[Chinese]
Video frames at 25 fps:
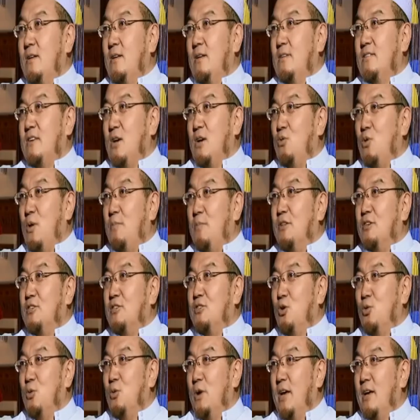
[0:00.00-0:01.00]
在我们的
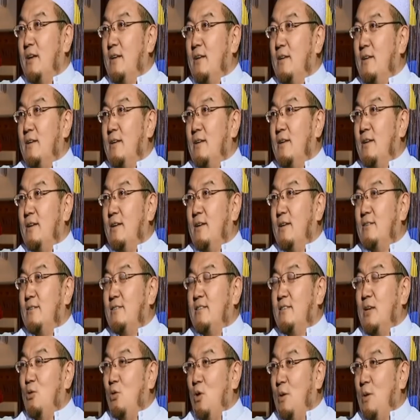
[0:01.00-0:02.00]
周围，
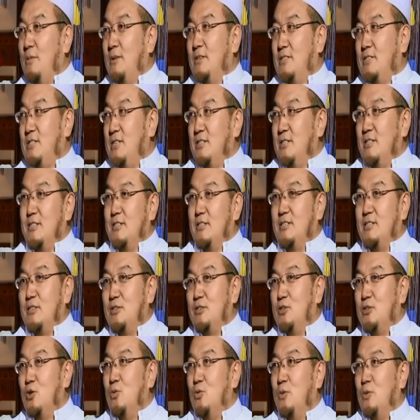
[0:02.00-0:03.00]
在我们清真寺的
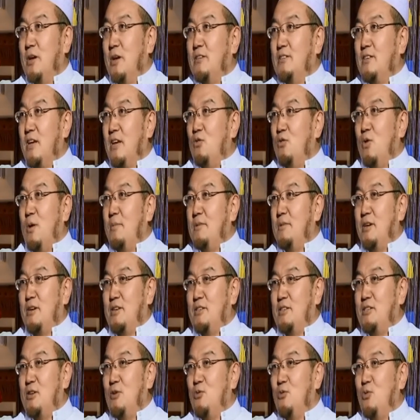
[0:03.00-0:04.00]
周围，在我们的
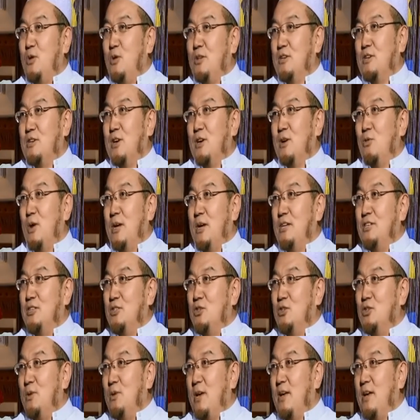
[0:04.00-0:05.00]
生活的这个环境
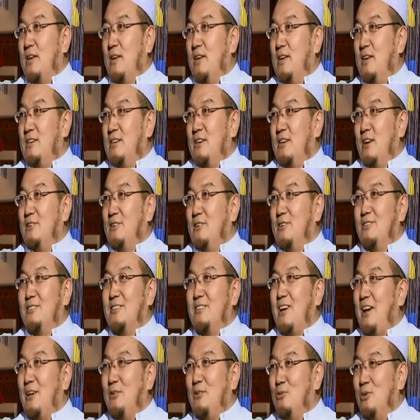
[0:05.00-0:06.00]
周围，这样的人
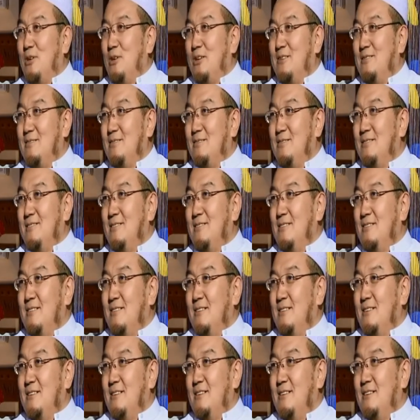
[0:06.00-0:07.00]
太多了。
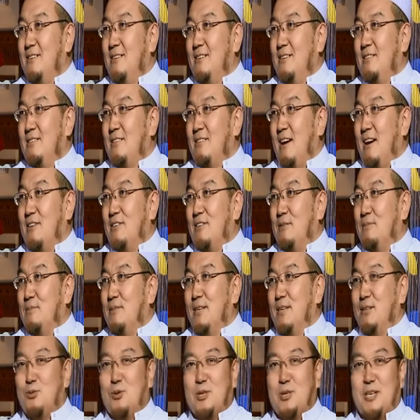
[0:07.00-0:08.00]
他什么
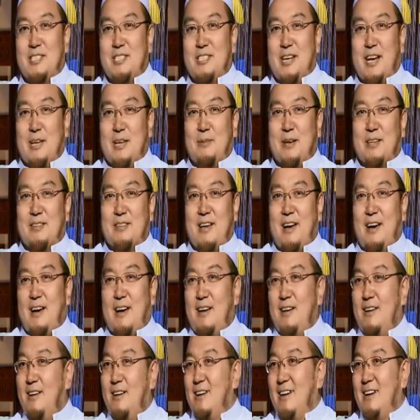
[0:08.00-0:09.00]
呢？坐在家里面，他
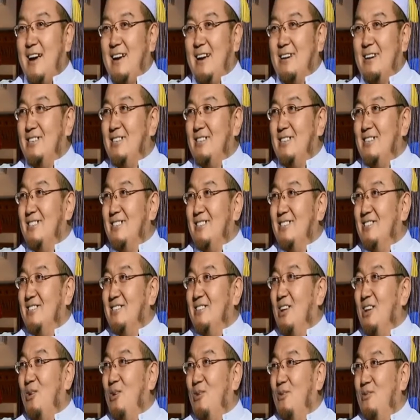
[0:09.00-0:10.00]
看着清真寺
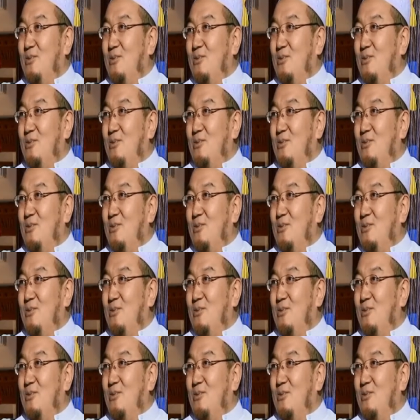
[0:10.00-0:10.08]
闹，